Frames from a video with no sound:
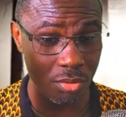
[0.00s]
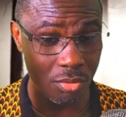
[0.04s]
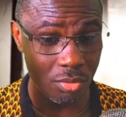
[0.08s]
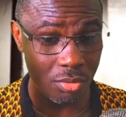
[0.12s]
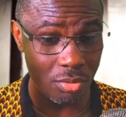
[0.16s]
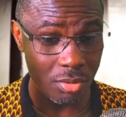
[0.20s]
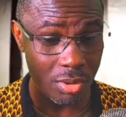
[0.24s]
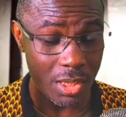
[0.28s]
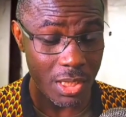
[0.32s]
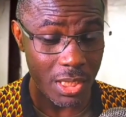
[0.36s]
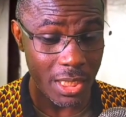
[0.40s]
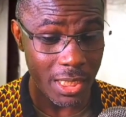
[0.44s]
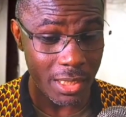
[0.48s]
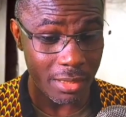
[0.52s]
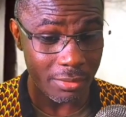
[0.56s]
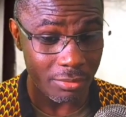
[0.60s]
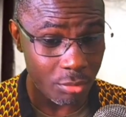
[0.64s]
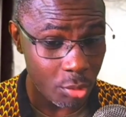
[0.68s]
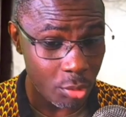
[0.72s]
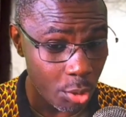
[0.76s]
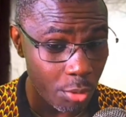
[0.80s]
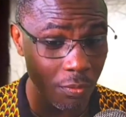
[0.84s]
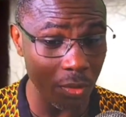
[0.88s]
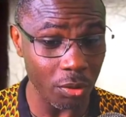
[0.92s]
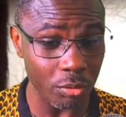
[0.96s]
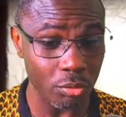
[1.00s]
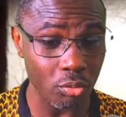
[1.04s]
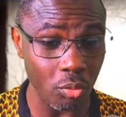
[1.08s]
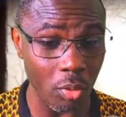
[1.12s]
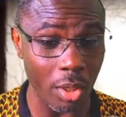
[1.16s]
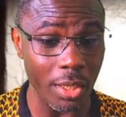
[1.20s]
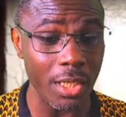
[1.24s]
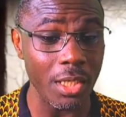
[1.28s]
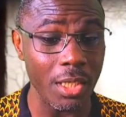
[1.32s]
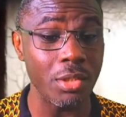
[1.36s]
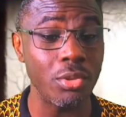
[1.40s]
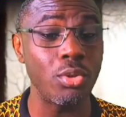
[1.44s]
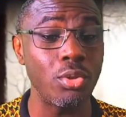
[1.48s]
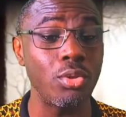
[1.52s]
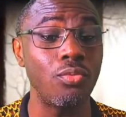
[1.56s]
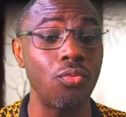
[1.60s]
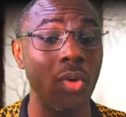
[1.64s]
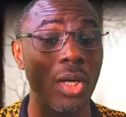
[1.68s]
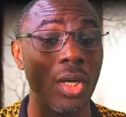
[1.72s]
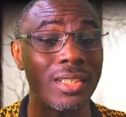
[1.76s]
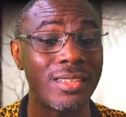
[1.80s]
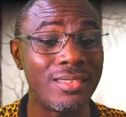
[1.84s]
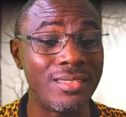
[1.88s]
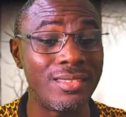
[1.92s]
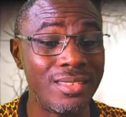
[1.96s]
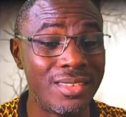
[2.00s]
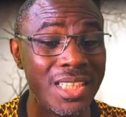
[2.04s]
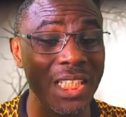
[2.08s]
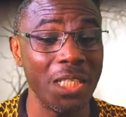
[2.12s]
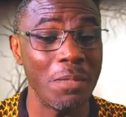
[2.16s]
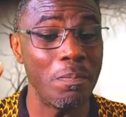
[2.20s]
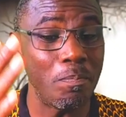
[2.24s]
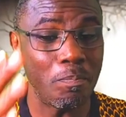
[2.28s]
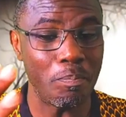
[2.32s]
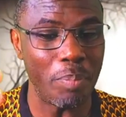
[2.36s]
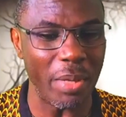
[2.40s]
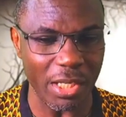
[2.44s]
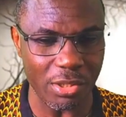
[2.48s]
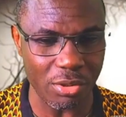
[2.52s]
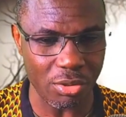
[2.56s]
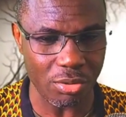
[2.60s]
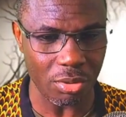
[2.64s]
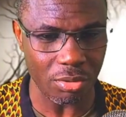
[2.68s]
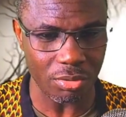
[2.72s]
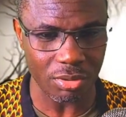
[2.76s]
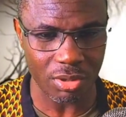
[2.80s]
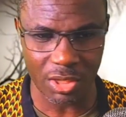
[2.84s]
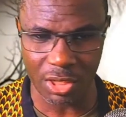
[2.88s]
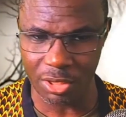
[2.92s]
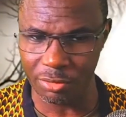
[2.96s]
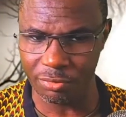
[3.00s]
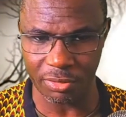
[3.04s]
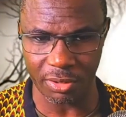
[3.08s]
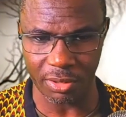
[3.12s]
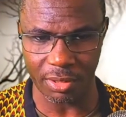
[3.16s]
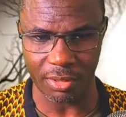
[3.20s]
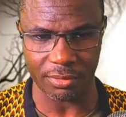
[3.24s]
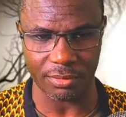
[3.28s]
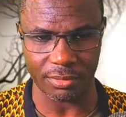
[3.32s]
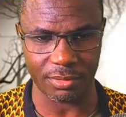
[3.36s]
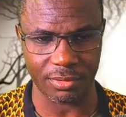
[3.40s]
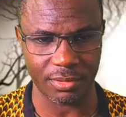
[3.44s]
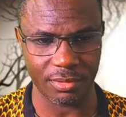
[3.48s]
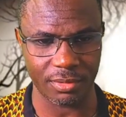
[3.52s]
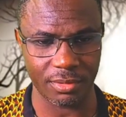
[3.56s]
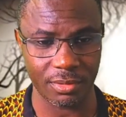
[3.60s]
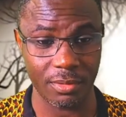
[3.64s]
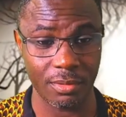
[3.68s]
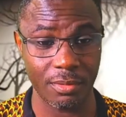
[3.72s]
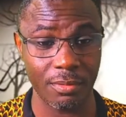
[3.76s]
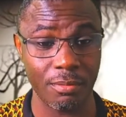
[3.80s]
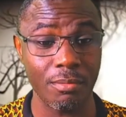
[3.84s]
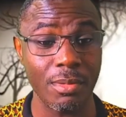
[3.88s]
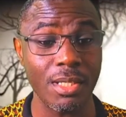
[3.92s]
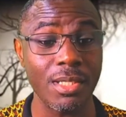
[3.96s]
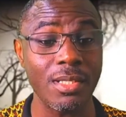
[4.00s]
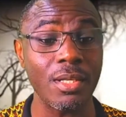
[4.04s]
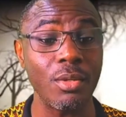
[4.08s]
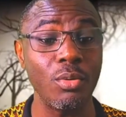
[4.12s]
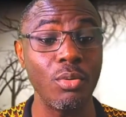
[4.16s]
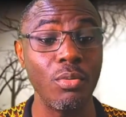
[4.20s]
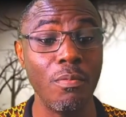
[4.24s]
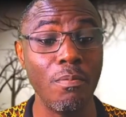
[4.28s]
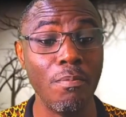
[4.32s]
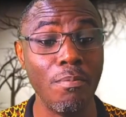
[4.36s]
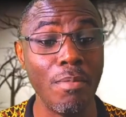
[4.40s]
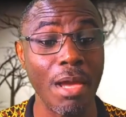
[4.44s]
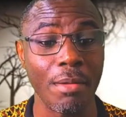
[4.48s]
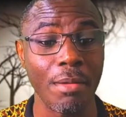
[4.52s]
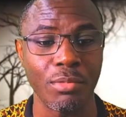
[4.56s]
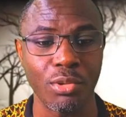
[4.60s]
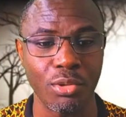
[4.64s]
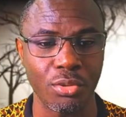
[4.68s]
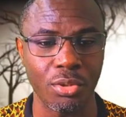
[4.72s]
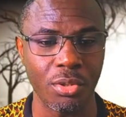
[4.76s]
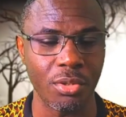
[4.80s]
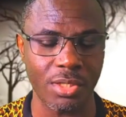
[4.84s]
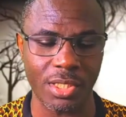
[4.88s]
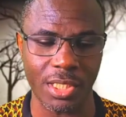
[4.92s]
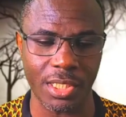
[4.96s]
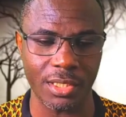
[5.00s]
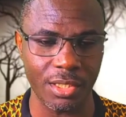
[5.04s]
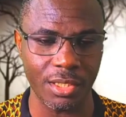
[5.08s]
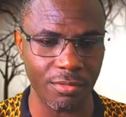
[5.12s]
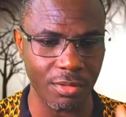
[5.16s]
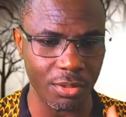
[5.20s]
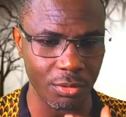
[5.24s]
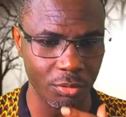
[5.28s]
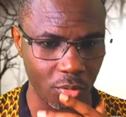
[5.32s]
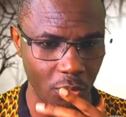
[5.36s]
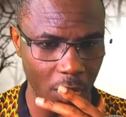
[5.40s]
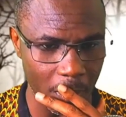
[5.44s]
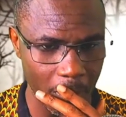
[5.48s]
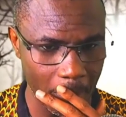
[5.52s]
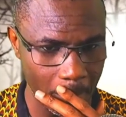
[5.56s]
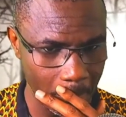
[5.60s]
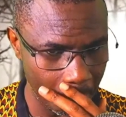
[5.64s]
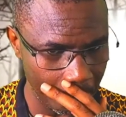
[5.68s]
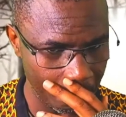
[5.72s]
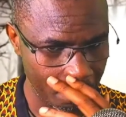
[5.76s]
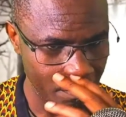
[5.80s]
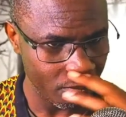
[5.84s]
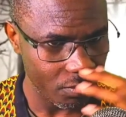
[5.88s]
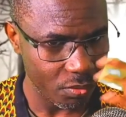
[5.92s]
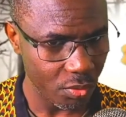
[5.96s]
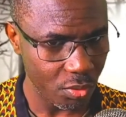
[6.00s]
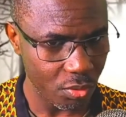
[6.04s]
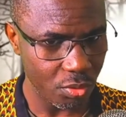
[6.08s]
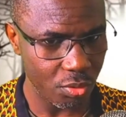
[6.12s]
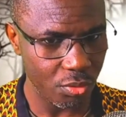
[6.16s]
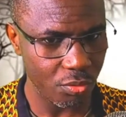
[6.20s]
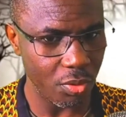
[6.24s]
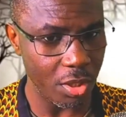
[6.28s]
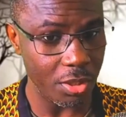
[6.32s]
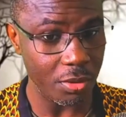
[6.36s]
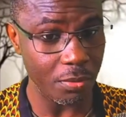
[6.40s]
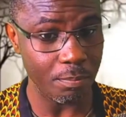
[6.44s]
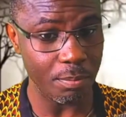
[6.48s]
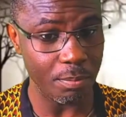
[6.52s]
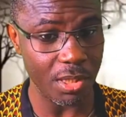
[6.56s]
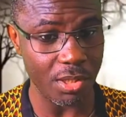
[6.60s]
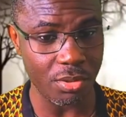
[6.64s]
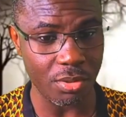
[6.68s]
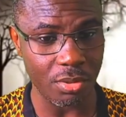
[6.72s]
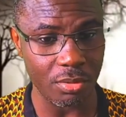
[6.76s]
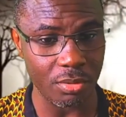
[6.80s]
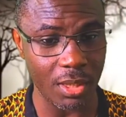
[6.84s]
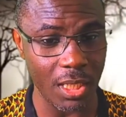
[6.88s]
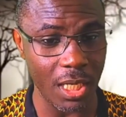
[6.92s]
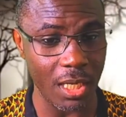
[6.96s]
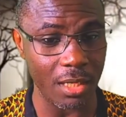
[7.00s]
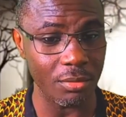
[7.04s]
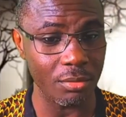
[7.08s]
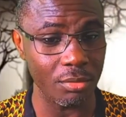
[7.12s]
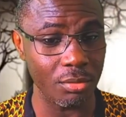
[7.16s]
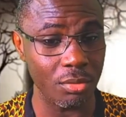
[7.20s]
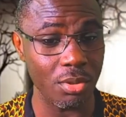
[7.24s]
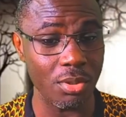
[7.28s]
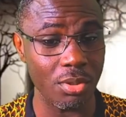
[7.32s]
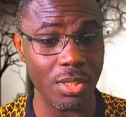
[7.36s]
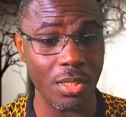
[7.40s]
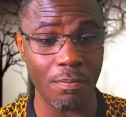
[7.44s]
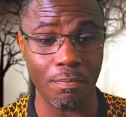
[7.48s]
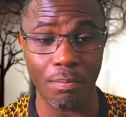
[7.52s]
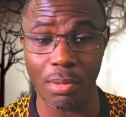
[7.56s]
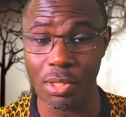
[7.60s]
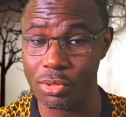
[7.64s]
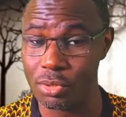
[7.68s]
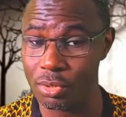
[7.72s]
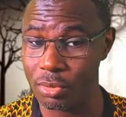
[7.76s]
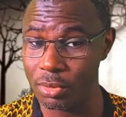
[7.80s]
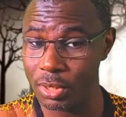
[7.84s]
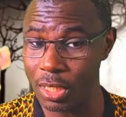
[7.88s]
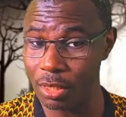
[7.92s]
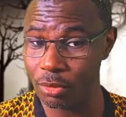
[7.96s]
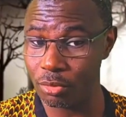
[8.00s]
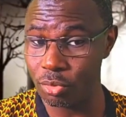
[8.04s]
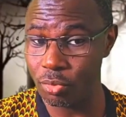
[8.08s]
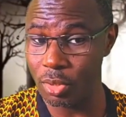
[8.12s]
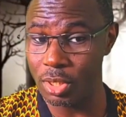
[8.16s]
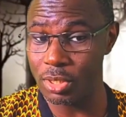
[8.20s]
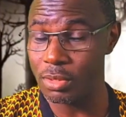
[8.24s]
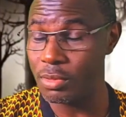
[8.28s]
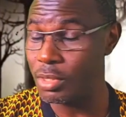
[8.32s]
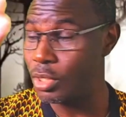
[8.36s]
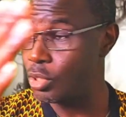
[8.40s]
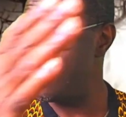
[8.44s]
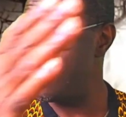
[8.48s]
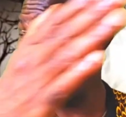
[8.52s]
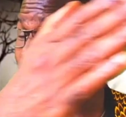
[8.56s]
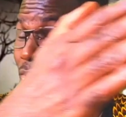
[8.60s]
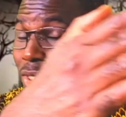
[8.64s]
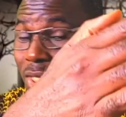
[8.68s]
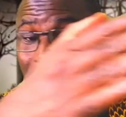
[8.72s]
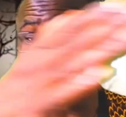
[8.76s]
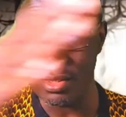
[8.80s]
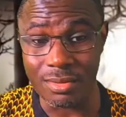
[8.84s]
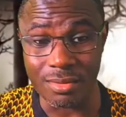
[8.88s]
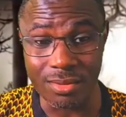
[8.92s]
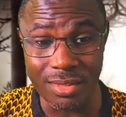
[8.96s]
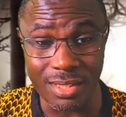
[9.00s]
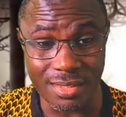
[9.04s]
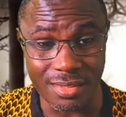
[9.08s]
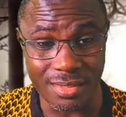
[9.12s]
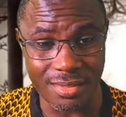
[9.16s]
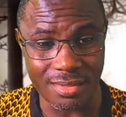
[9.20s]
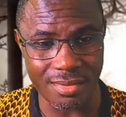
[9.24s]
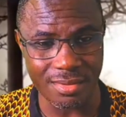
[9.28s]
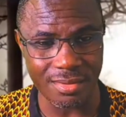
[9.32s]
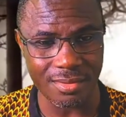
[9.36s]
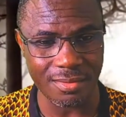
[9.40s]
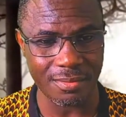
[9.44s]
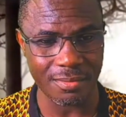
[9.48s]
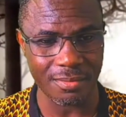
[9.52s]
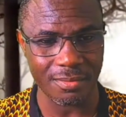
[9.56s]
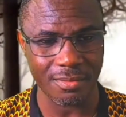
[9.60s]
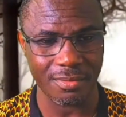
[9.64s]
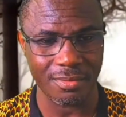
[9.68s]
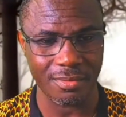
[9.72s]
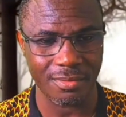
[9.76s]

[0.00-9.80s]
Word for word: qu'il est devant toi et tu vois dix personnes différentes. Mais c'est le même Dieu qui est devant toi. Tu vois une personne là, deuxième personne là, troisième, jusqu'en dix.